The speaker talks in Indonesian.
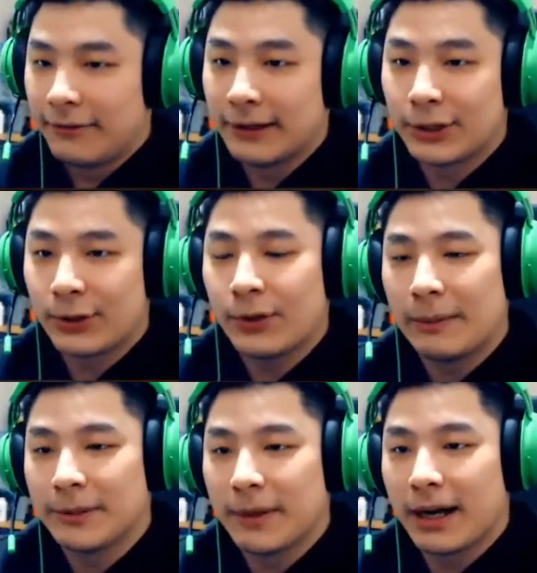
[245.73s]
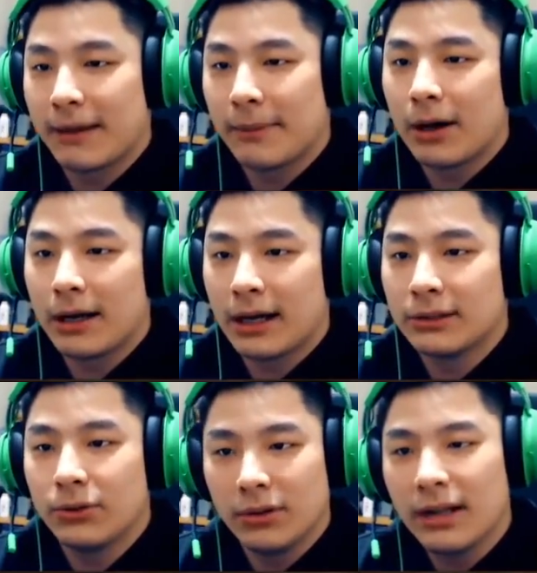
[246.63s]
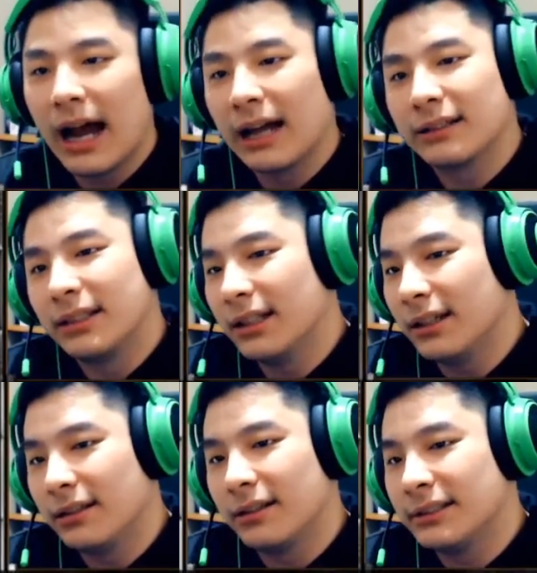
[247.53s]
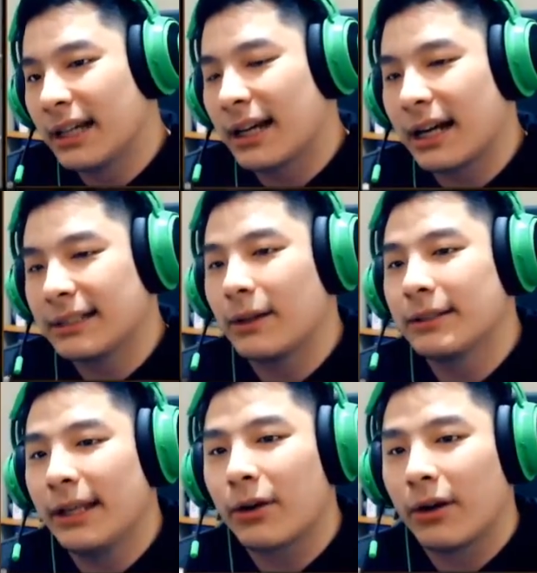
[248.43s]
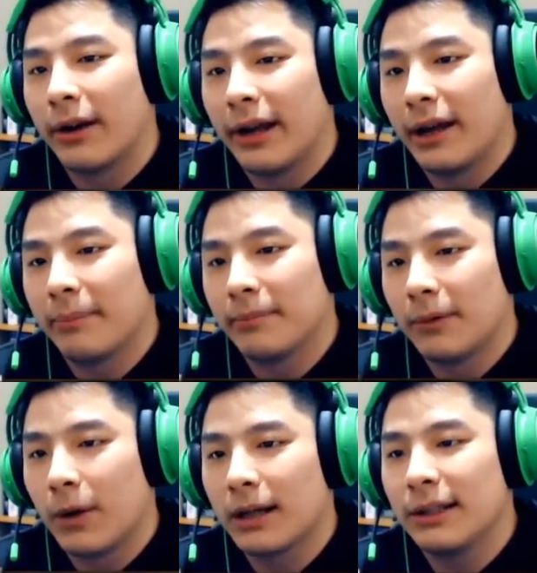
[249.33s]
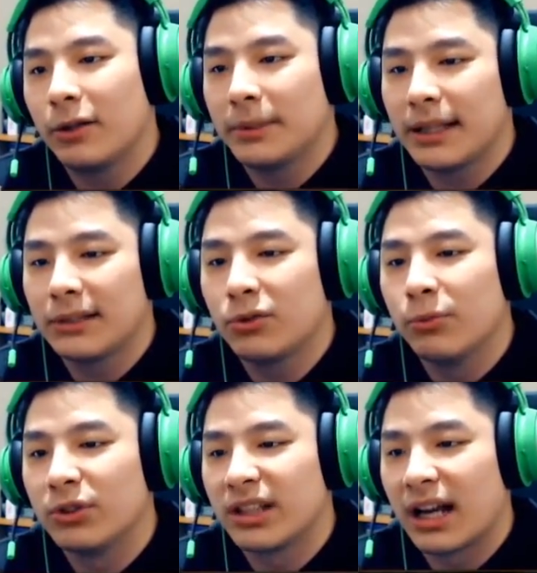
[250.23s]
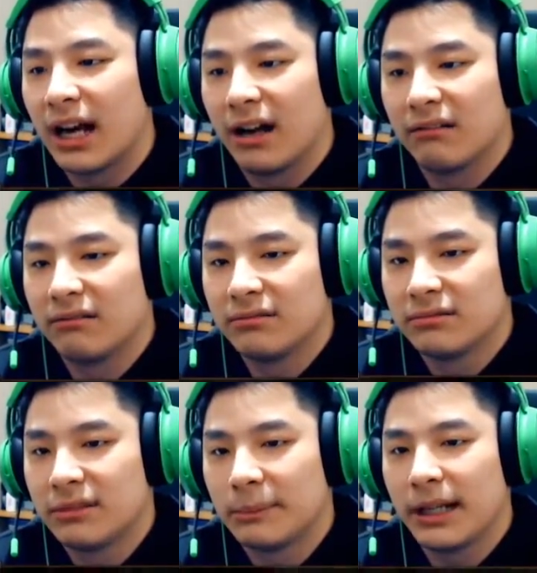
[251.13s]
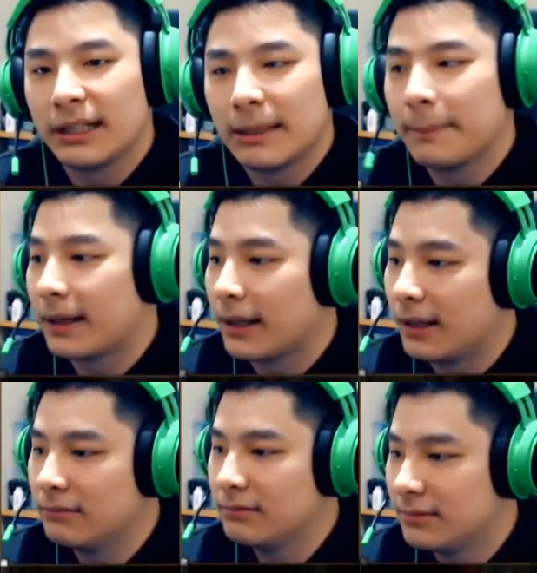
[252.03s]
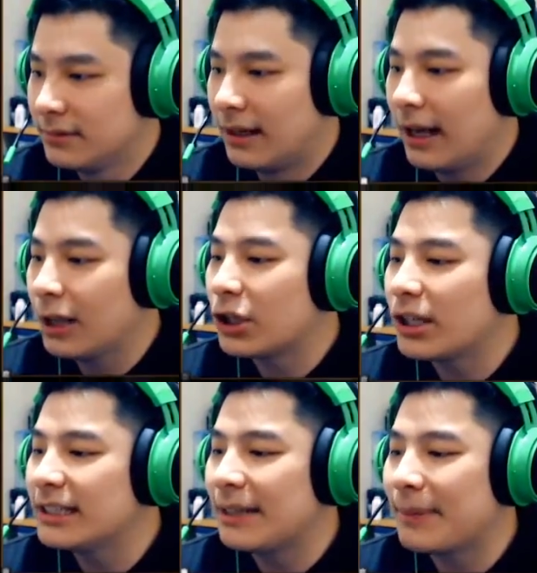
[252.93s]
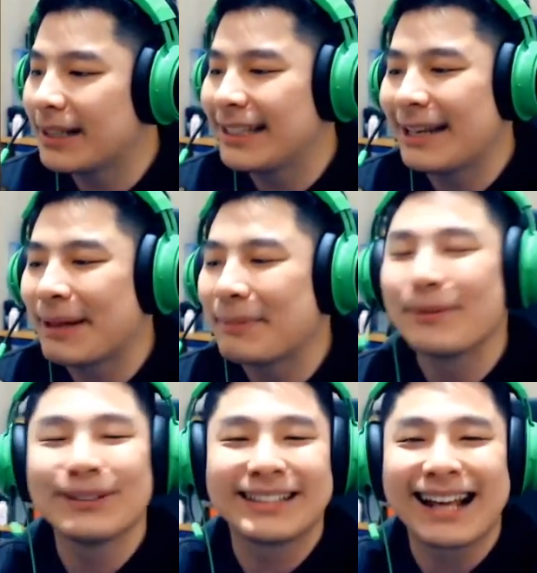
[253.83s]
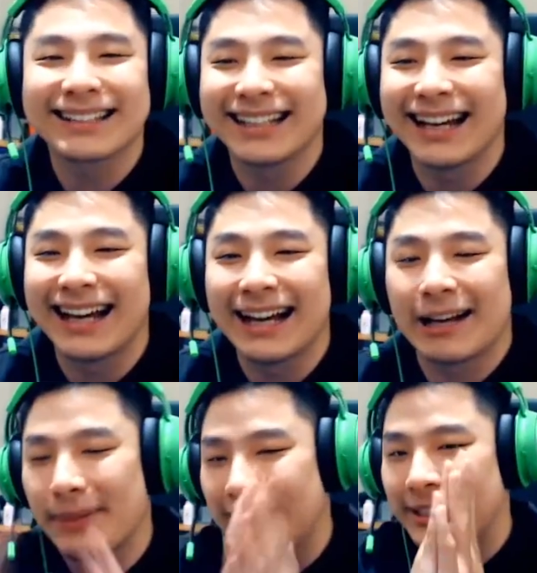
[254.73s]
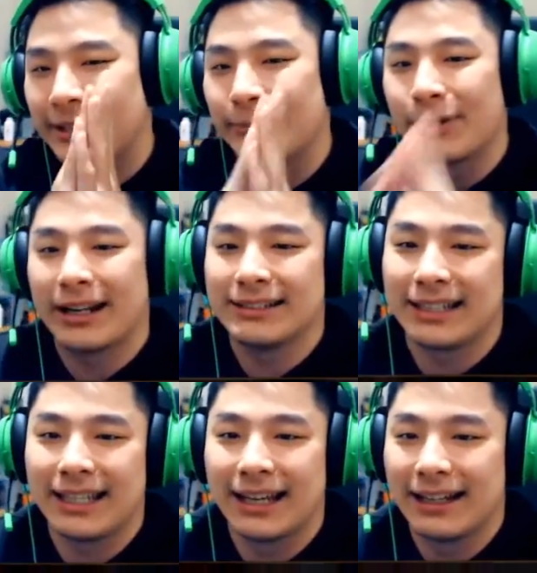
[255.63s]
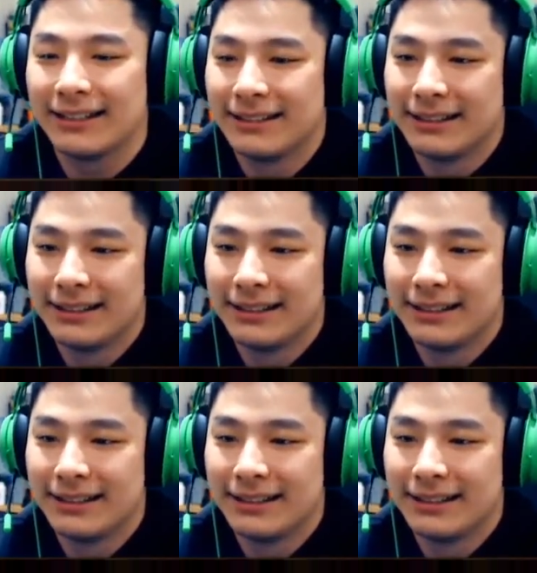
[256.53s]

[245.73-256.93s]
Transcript: Faktor U habis makan bawaannya ngantuk Enggak sih Gara-gara jadwal tidur loh Dep Gua kan tidur bisa subuh sekarang 3 jam 4 kan Halo Tony, terima kasih kiriman 50 starsnya God bless you, murah rezeki ya